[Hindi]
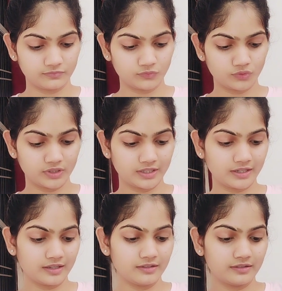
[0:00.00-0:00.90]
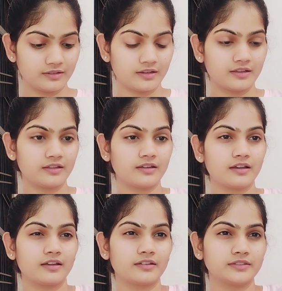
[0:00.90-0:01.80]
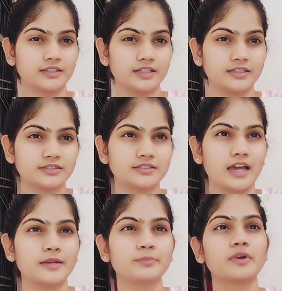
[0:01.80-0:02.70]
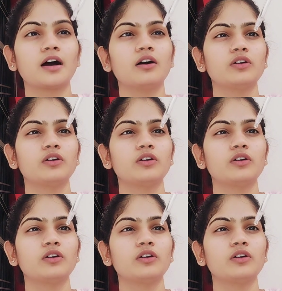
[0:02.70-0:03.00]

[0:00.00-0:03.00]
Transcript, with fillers: तो ये ये इस टाइप का